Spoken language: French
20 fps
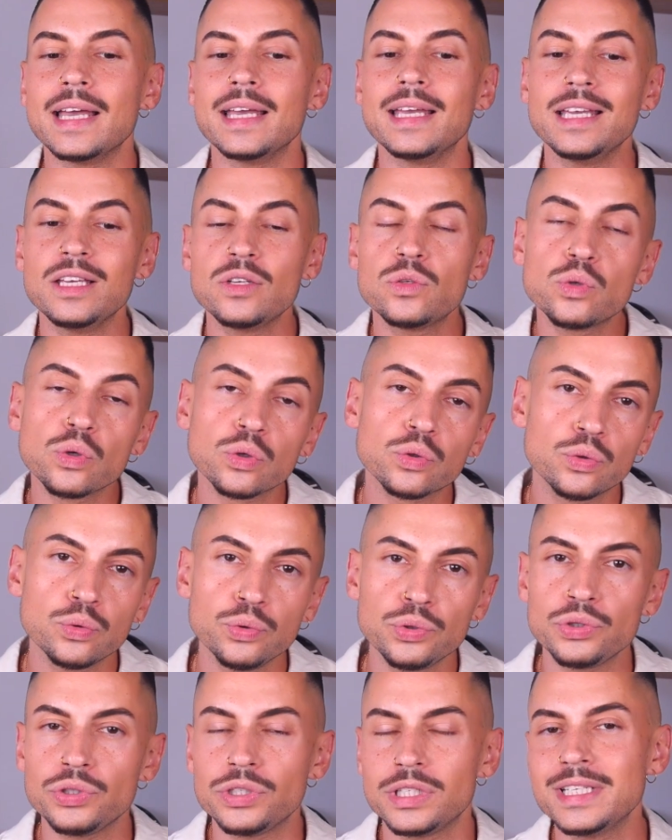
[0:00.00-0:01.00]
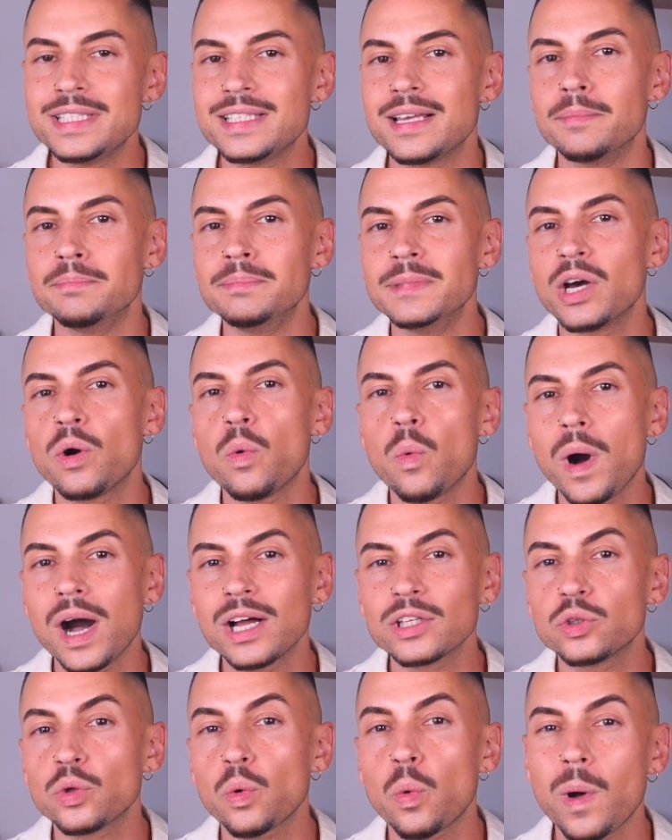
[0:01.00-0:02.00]
et surtout j'utilise un
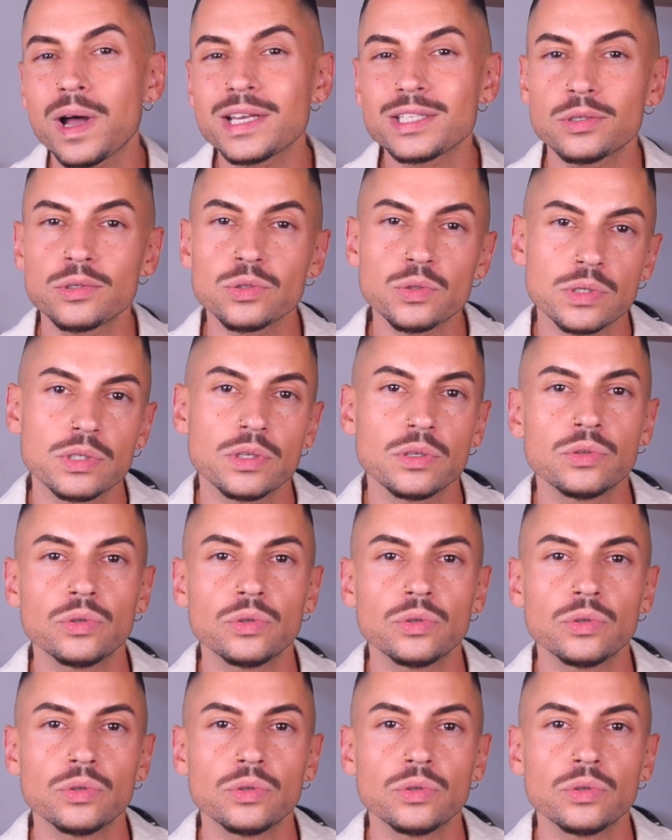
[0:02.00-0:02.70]
miroir 360